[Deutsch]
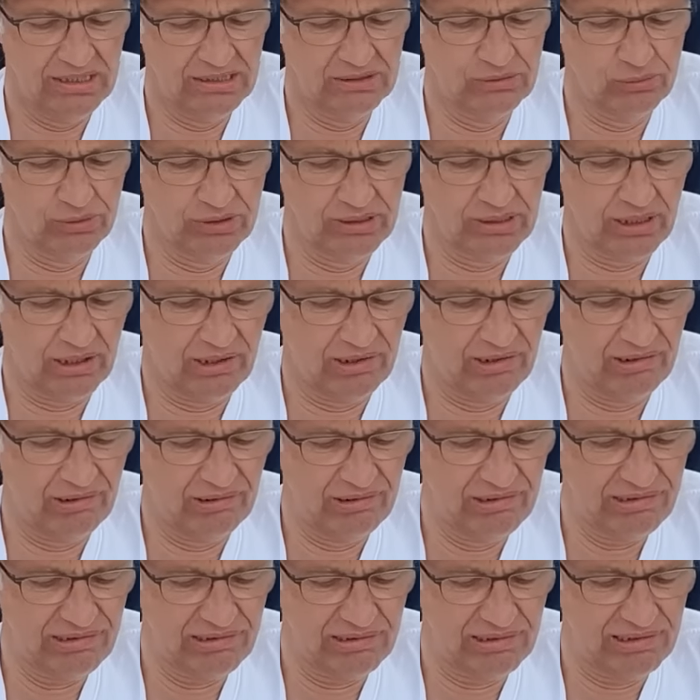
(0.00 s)

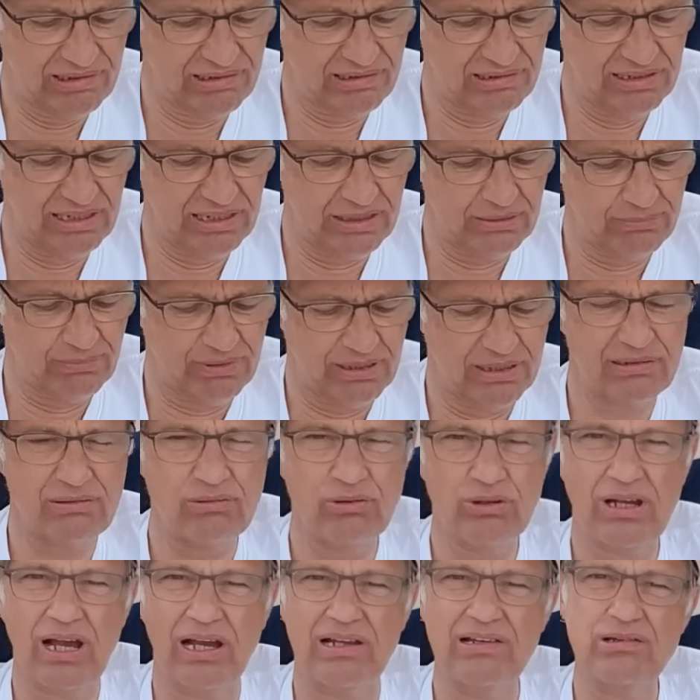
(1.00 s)
durchaus es nicht mehr
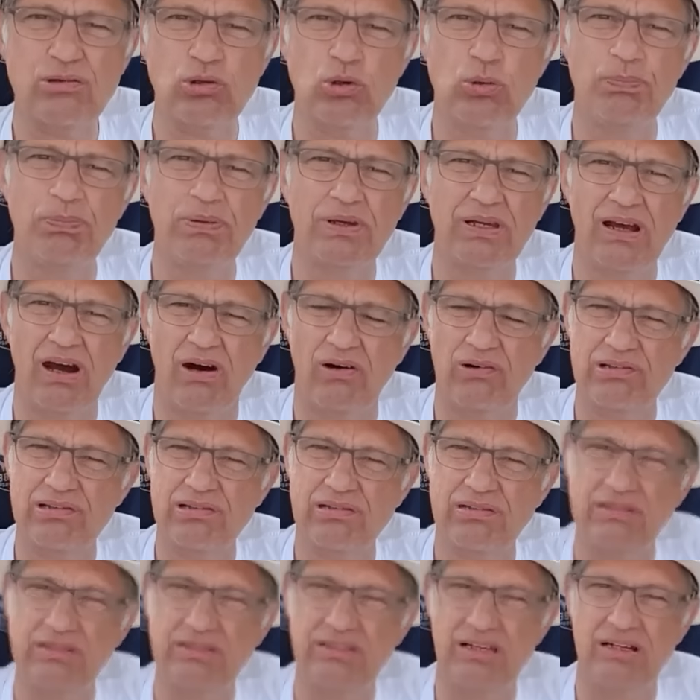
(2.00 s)
so ganz üppig
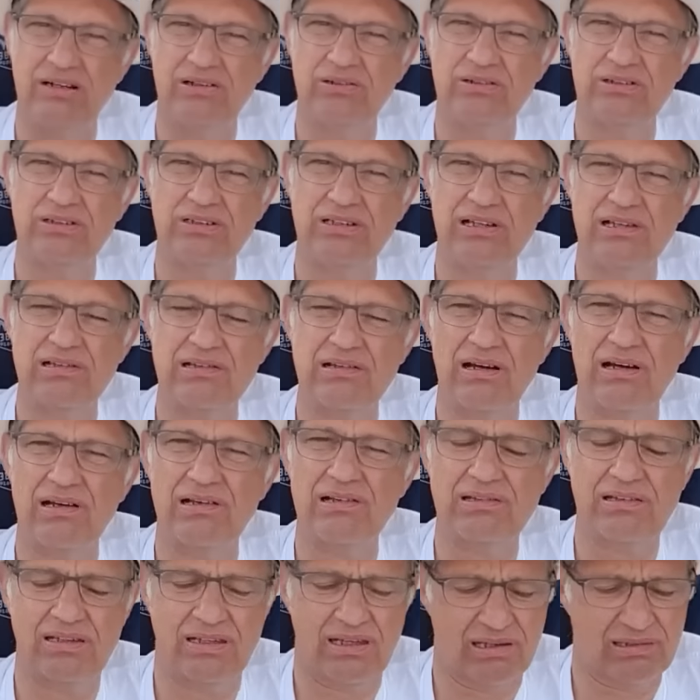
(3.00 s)
aussieht. Ja. Und die
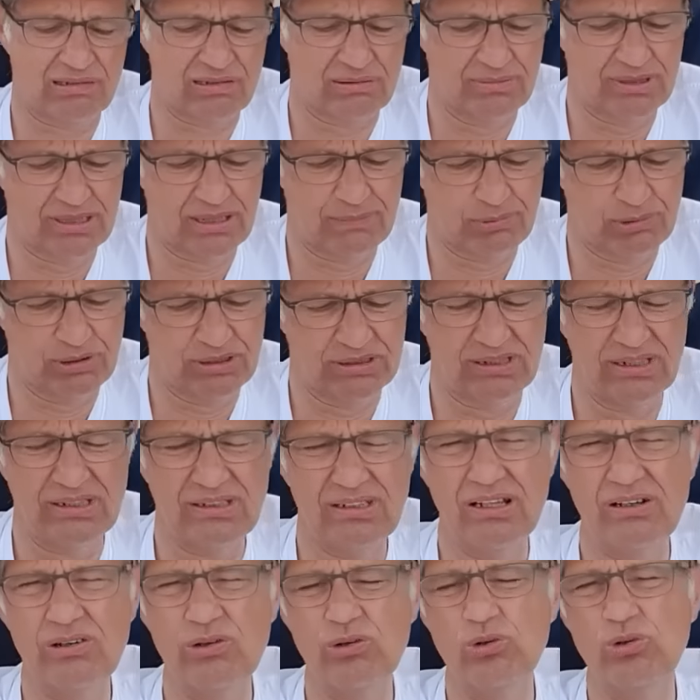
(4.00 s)
sagen sich also mit der Politik
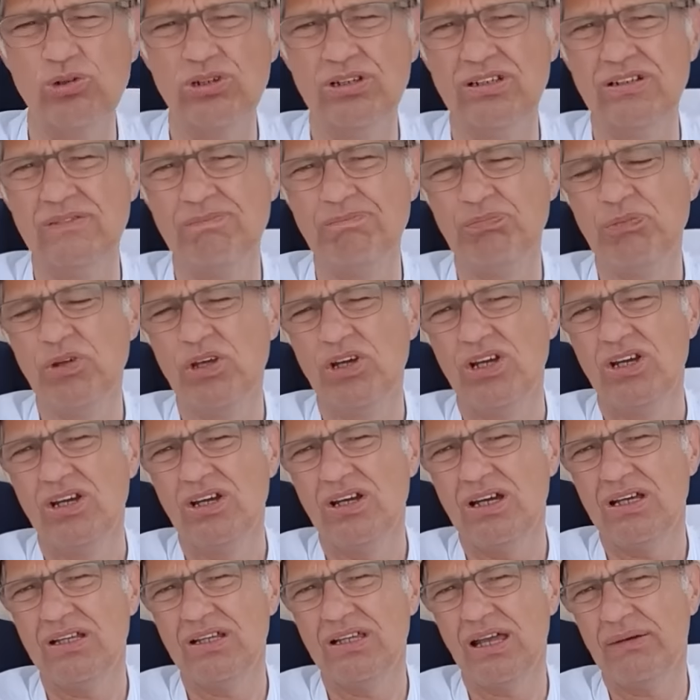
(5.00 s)
der Grünen,
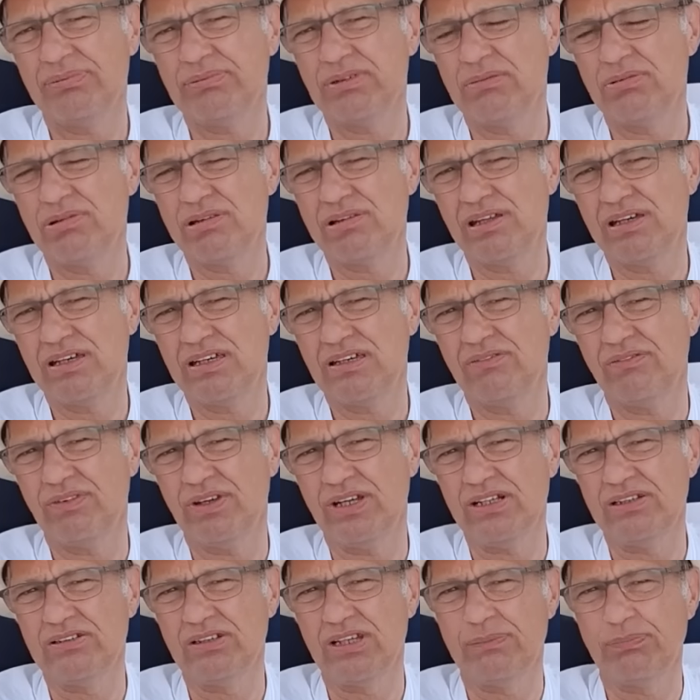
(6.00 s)
ich habe die bisher
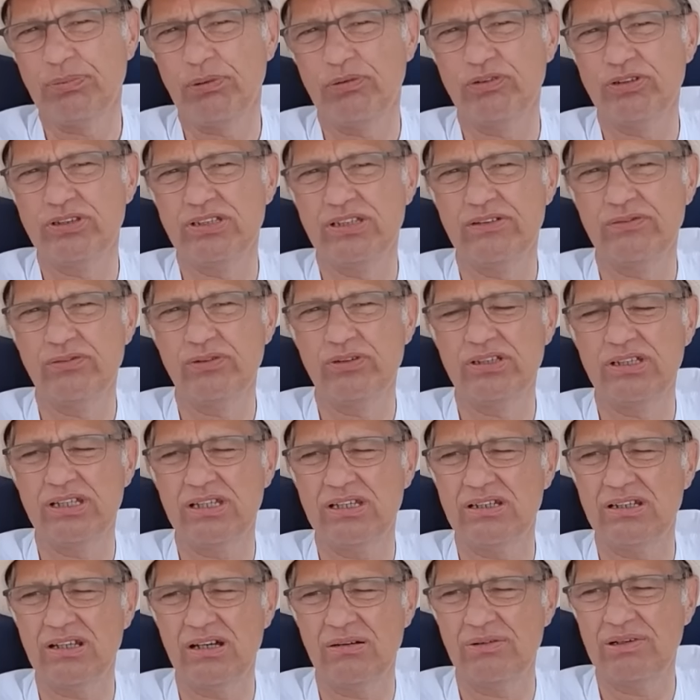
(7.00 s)
gewählt und ich profitiere von
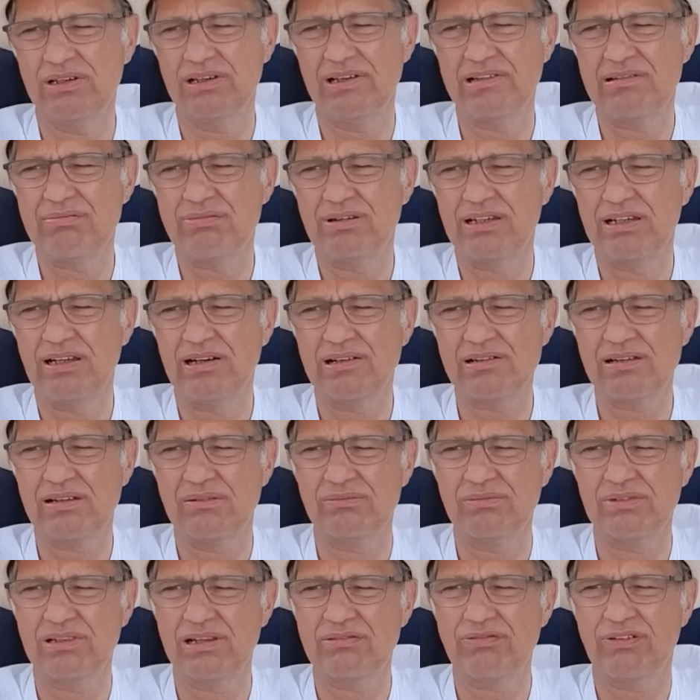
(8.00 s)
denen, aber jetzt wird
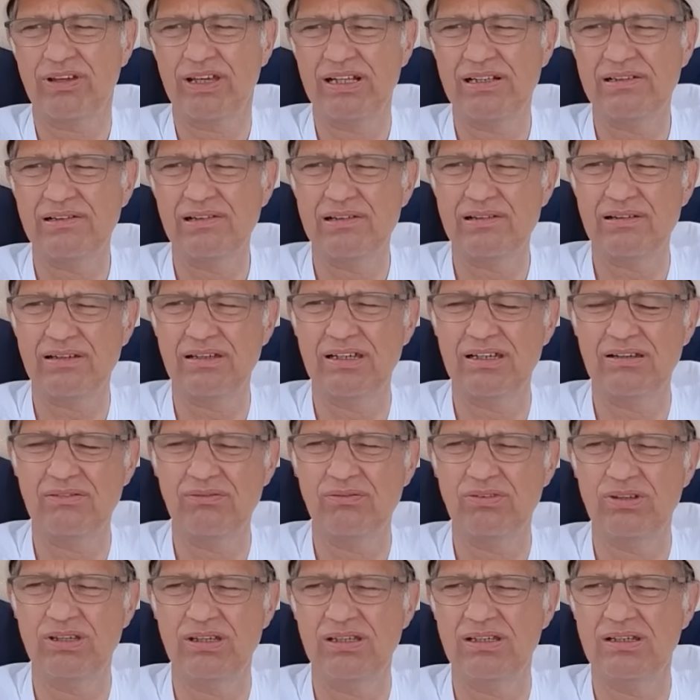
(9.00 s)
langsam das Verhältnis
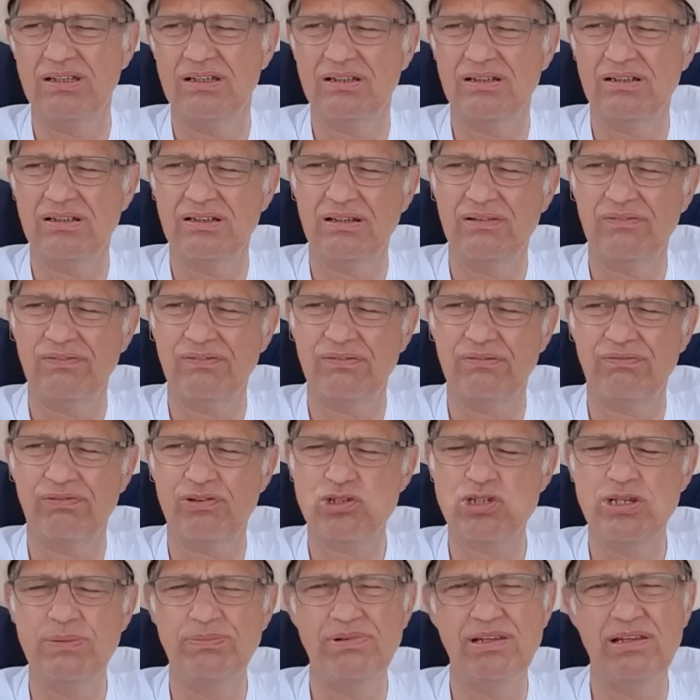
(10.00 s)
irgendwie, äh,
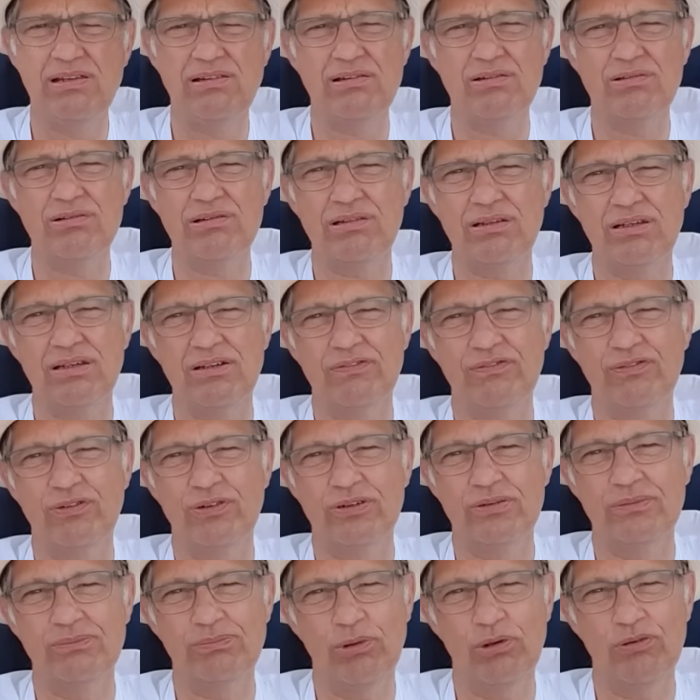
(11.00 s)
verschiebt sich zu sehr
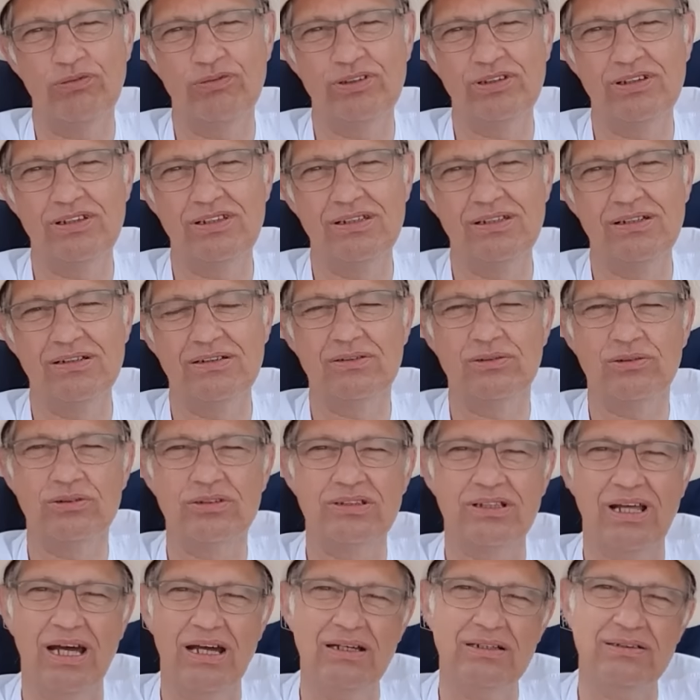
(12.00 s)
von Profitieren
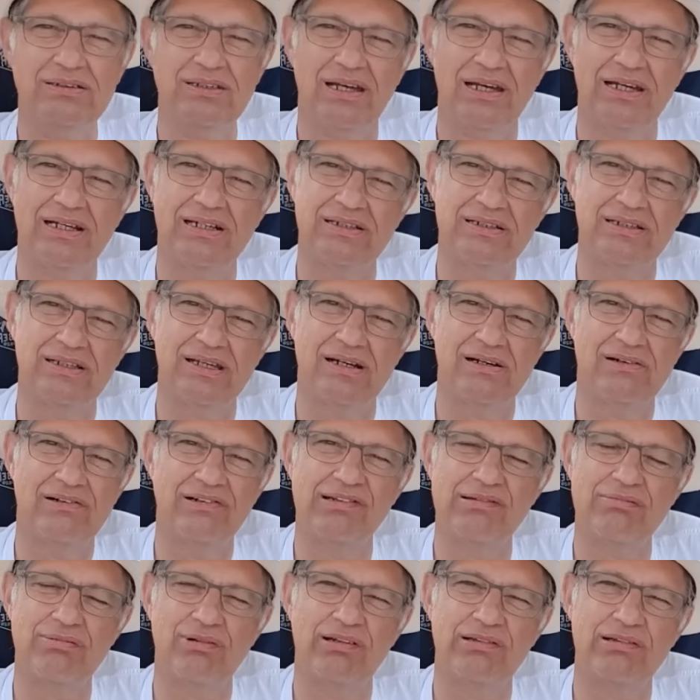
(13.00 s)
und Nachteilen, ja,
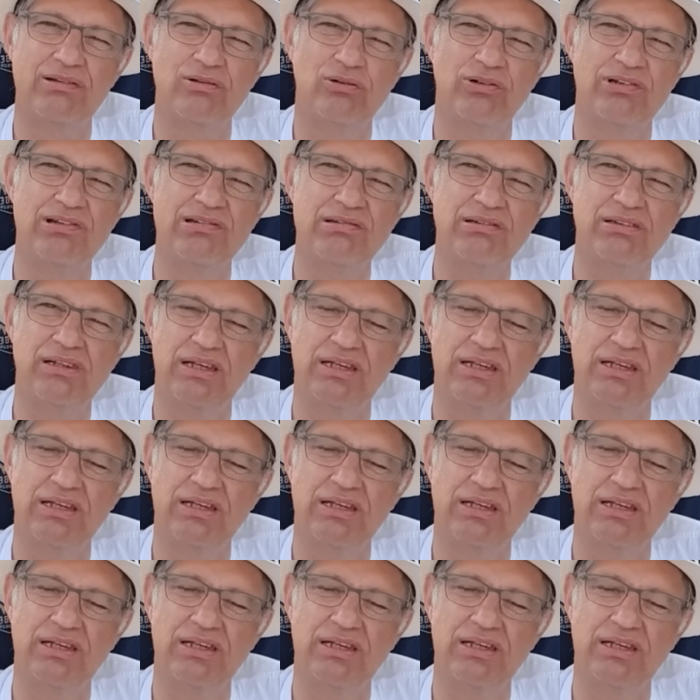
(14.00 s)
und zwar zugunsten